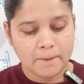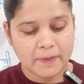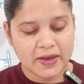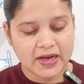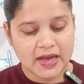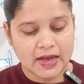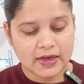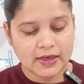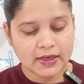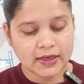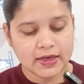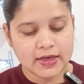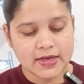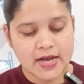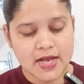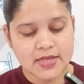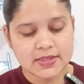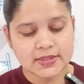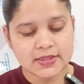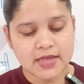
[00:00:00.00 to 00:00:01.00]
बनाने के
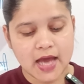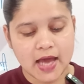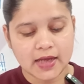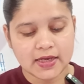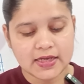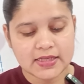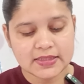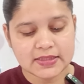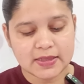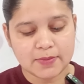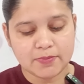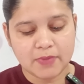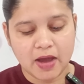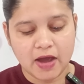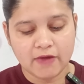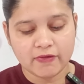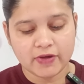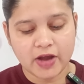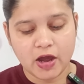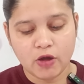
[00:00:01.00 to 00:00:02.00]
लिए सारी
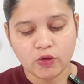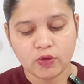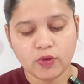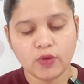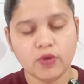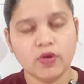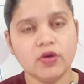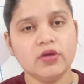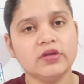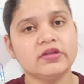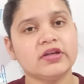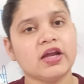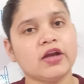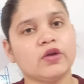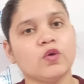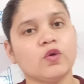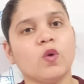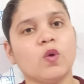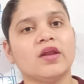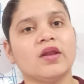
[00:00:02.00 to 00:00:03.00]
संभावनाओं को
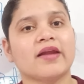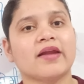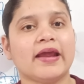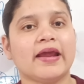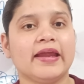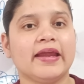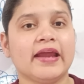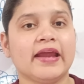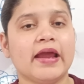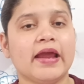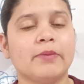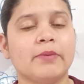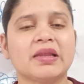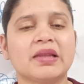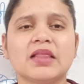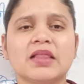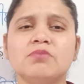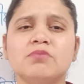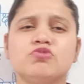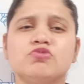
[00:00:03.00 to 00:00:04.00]
टटोल रहे हैं
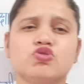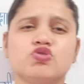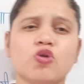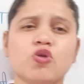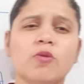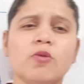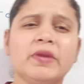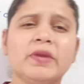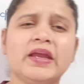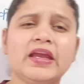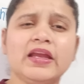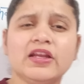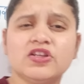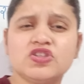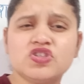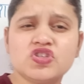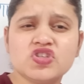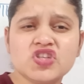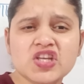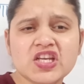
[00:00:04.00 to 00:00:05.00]
मतलब जो भी
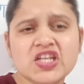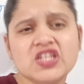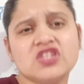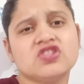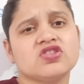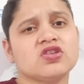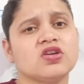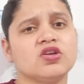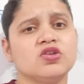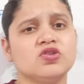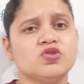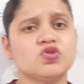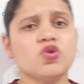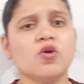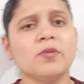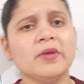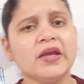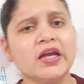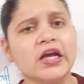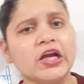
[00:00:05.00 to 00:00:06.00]
चीज
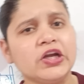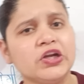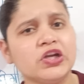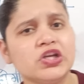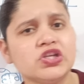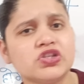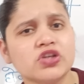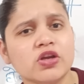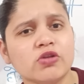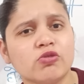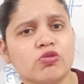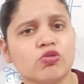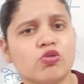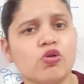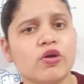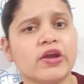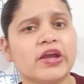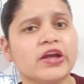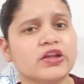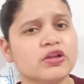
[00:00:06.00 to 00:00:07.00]
जो भी कंडीशन
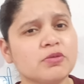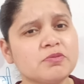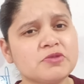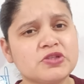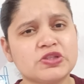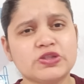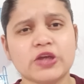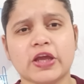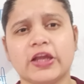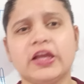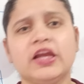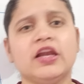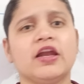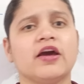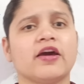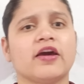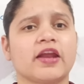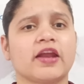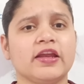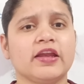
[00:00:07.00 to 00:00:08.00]
उनको एकदम सही
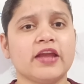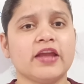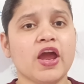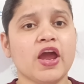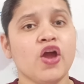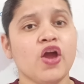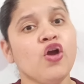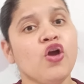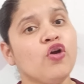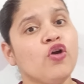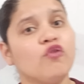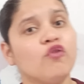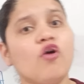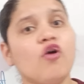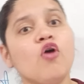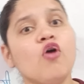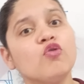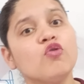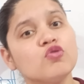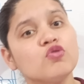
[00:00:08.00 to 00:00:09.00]
लग रही है वो
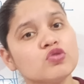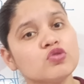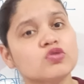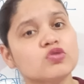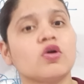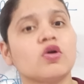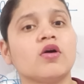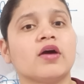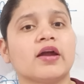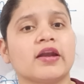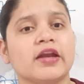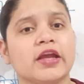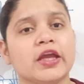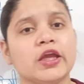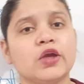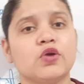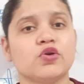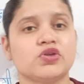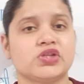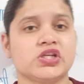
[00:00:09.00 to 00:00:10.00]
उसको करने
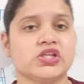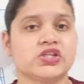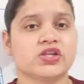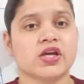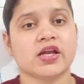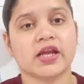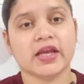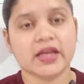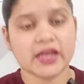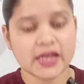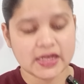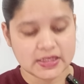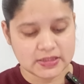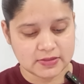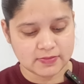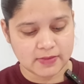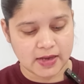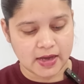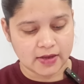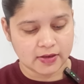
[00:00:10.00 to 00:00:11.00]
की कोशिश करेंगे
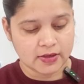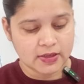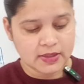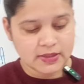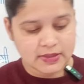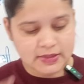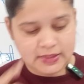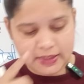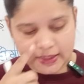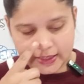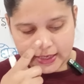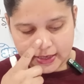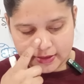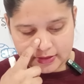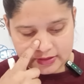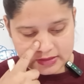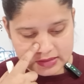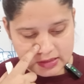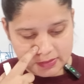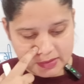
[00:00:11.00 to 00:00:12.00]
इस बार ठीक
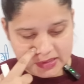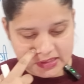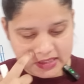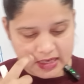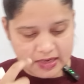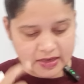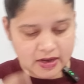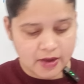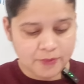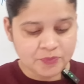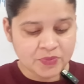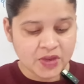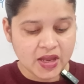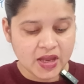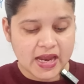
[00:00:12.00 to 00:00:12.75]
है समझ गए ना